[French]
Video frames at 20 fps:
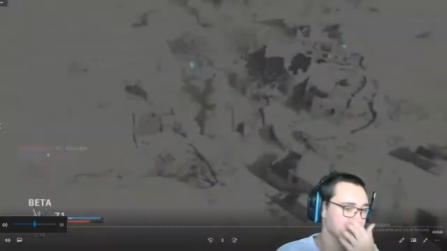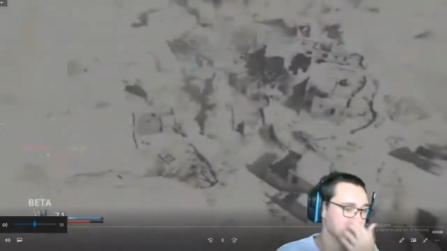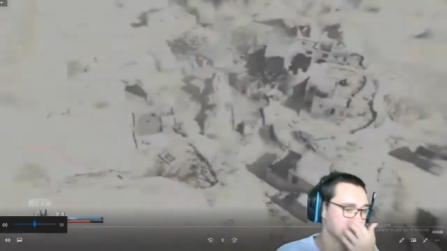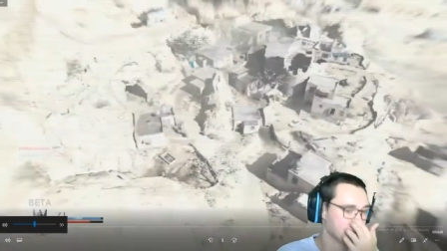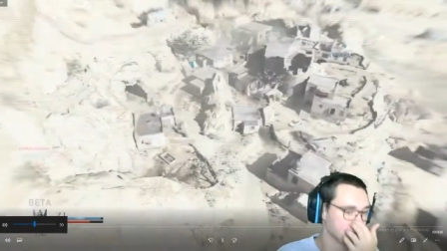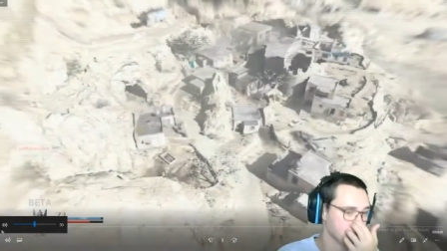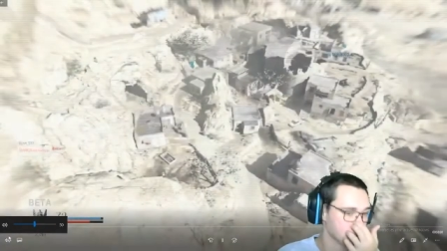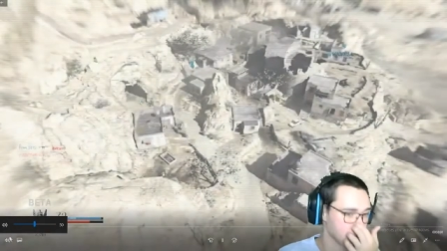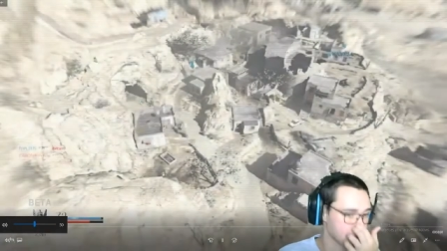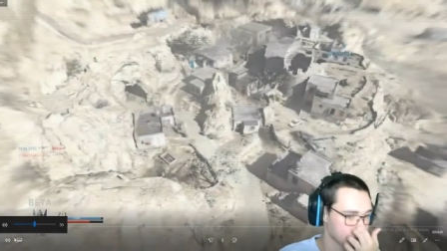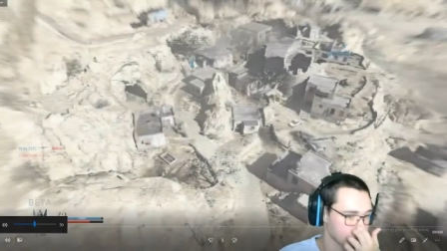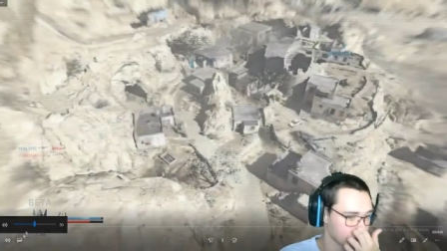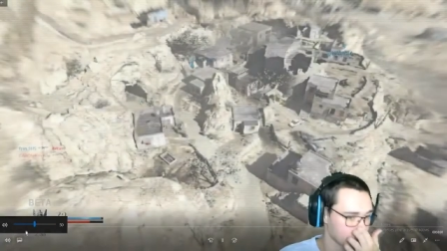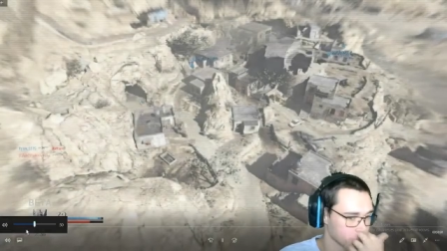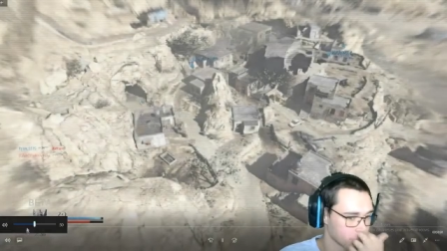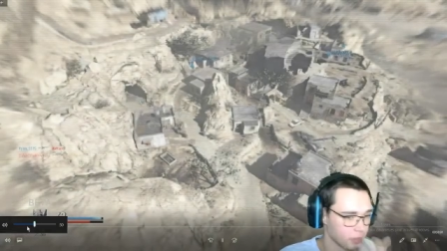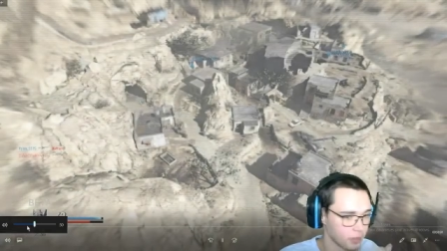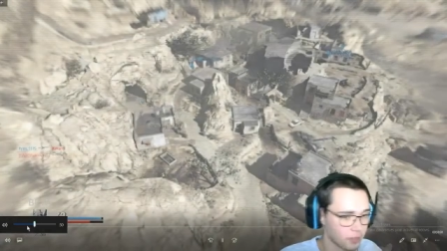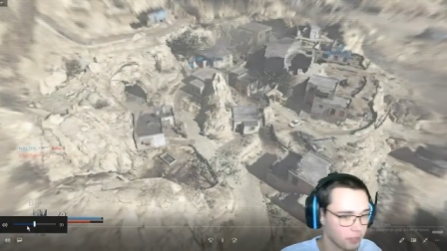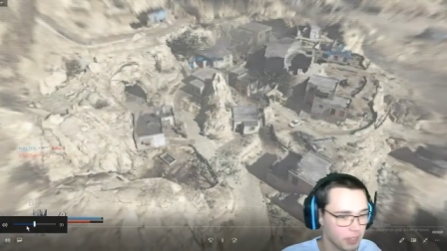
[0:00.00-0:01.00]
était un peu...
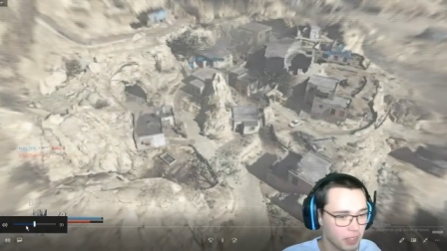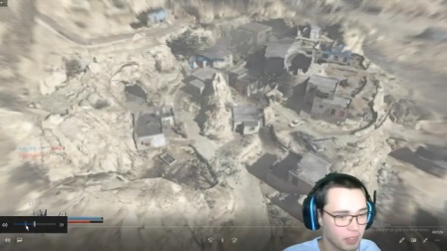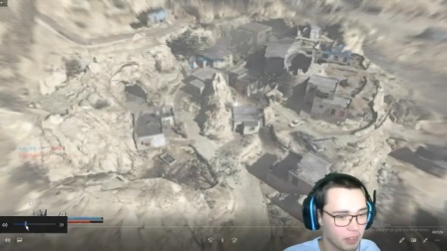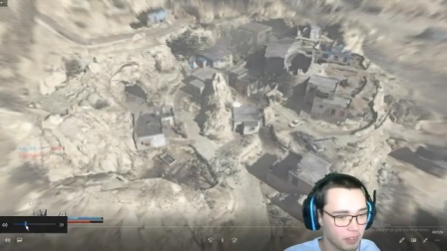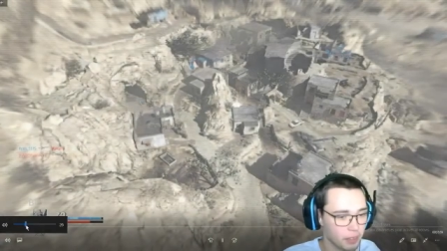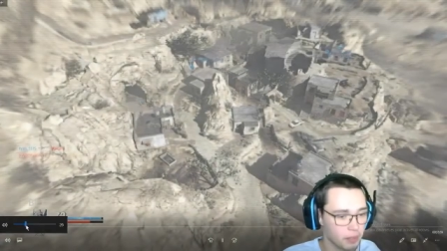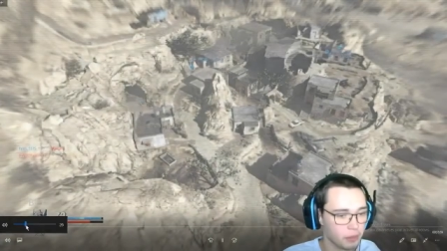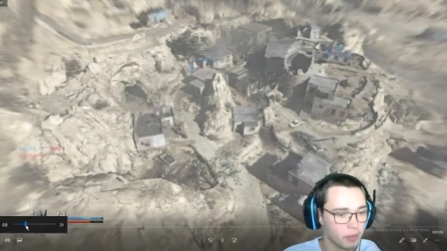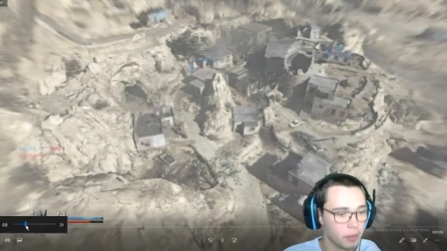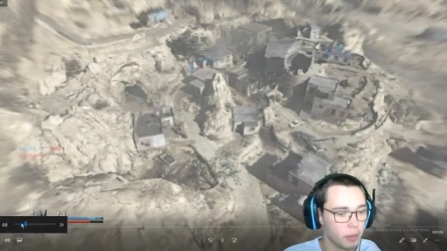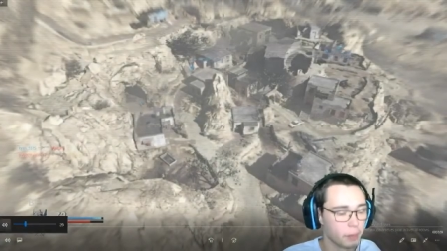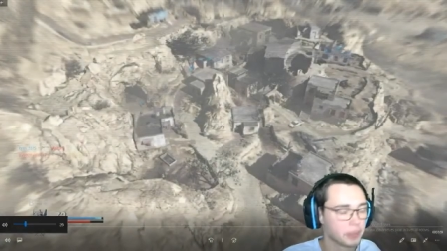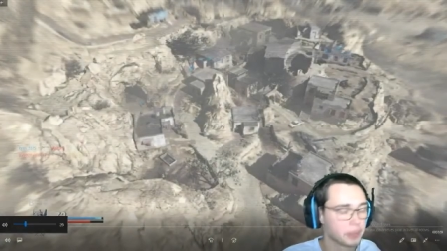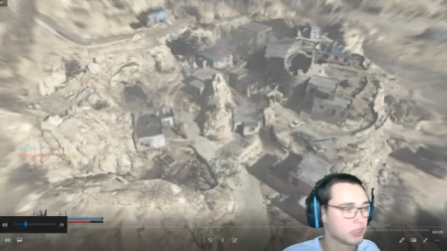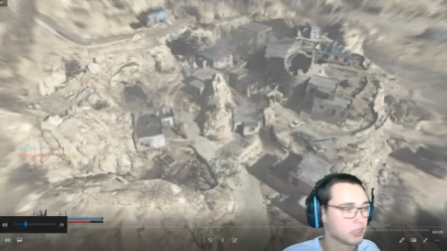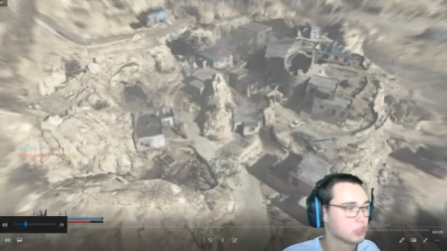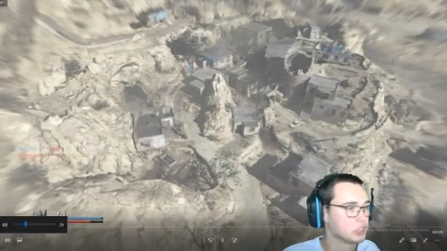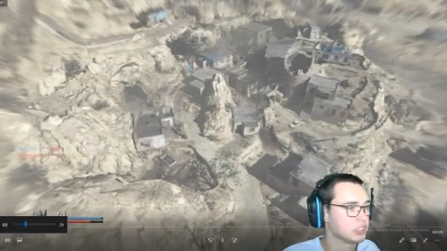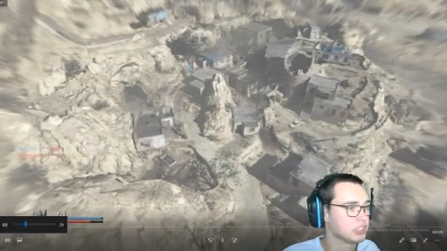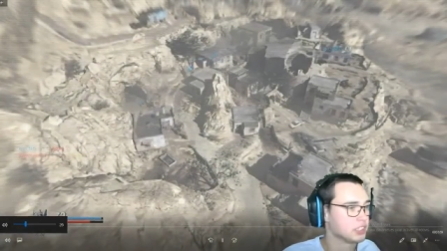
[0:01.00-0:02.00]
Franchement, voilà. Après, d'un
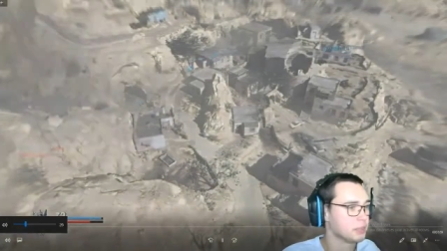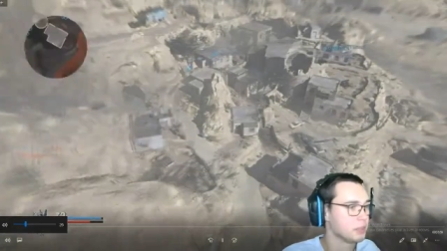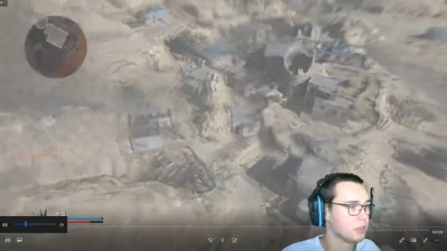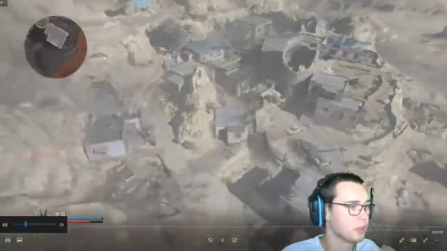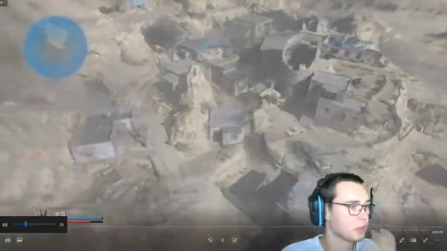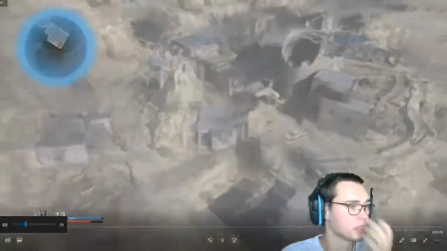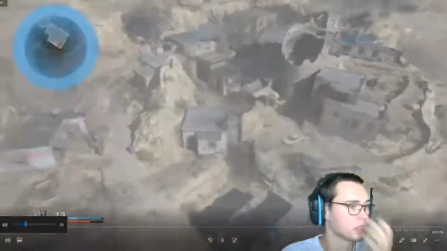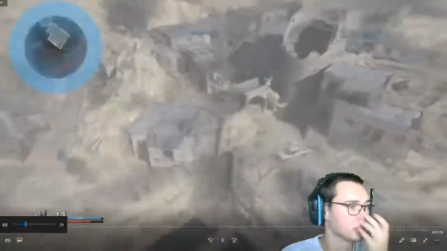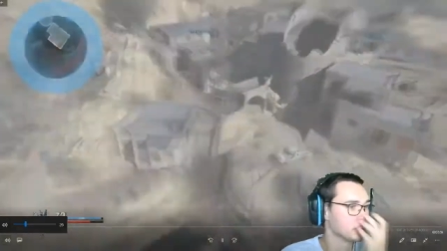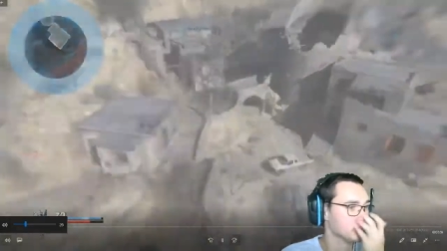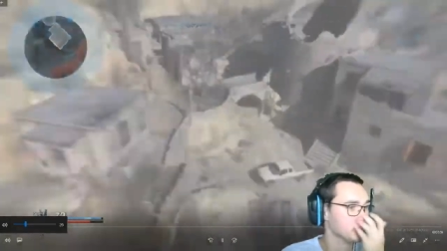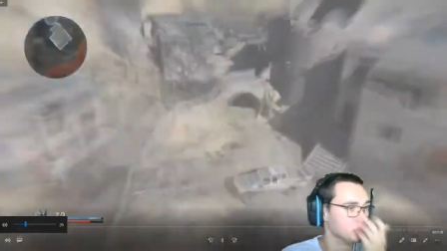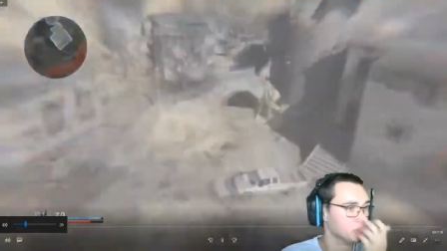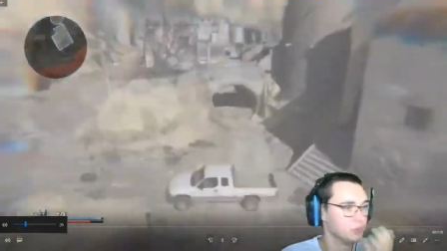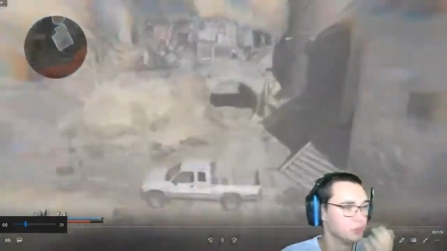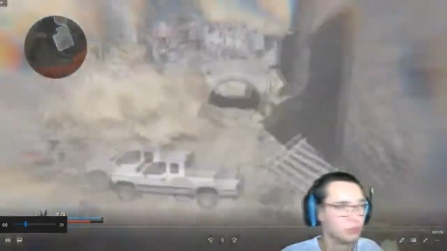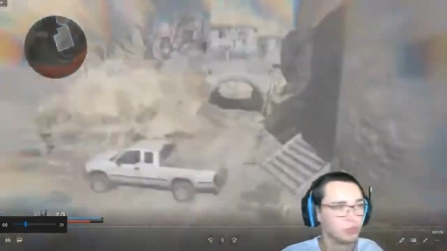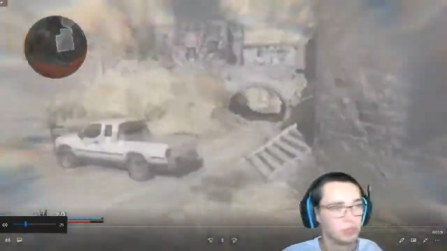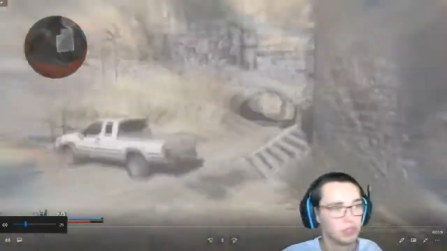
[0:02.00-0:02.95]
côté, c'est bien, regarde, les niveaux, euh,